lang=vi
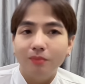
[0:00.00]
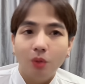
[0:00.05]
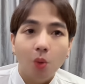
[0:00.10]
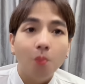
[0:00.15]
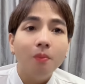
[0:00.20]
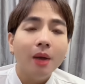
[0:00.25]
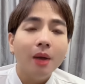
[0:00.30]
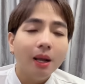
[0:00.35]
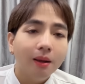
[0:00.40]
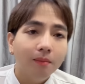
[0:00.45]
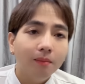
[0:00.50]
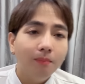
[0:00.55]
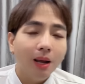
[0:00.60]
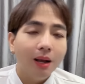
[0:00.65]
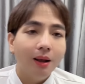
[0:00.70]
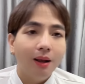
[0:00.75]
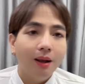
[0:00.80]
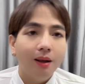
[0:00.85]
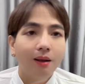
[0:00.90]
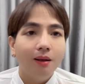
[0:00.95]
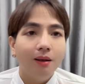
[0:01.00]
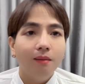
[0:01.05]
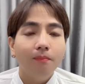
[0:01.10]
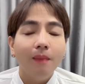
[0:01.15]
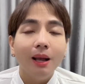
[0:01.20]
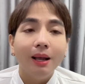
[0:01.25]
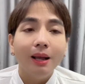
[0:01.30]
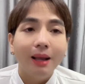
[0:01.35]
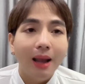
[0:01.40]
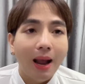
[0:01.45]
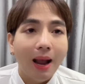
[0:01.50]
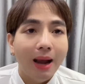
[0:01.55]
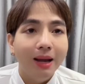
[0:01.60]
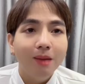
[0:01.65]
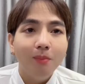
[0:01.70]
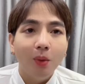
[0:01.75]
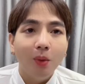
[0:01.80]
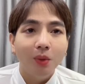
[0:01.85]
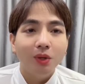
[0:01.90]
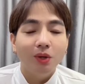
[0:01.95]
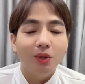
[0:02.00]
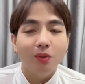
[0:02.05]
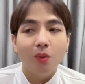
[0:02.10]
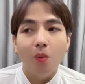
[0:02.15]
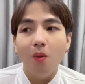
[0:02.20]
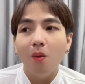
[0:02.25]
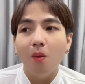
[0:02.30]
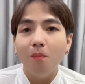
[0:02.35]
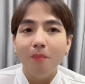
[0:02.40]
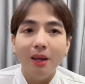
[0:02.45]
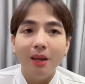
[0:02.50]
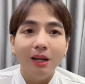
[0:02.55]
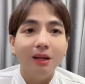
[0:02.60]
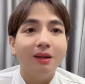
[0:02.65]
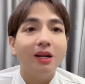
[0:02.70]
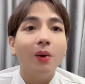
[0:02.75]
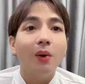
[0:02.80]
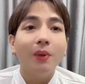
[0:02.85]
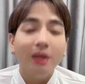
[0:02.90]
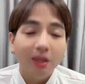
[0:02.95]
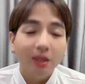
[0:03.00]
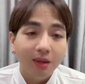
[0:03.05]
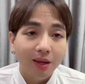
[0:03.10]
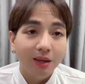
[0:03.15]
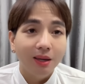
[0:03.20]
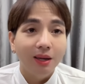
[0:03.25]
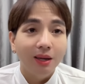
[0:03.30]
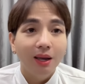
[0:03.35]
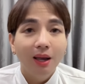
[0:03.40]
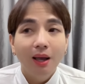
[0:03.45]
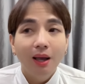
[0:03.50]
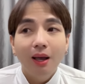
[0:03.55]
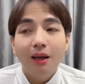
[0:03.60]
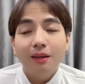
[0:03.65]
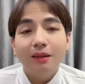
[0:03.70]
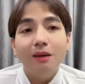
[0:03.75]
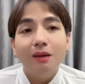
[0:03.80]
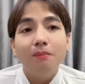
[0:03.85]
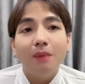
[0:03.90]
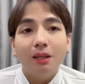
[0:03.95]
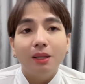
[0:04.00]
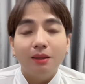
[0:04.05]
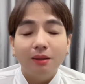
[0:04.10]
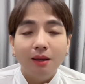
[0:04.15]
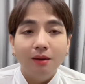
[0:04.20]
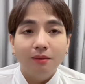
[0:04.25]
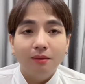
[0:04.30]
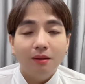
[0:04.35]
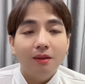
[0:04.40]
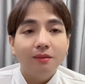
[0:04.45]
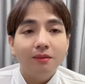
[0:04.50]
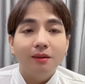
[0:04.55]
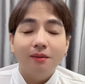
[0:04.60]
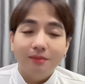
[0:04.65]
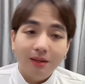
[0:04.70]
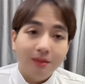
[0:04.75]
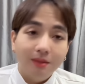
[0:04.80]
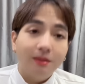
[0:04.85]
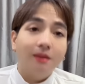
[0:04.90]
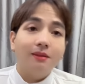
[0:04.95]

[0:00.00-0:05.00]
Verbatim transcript: cũng mắc mắc mắc ngại đó mọi người cũng không biết là nói cái gì nhưng mà từ từ từ từ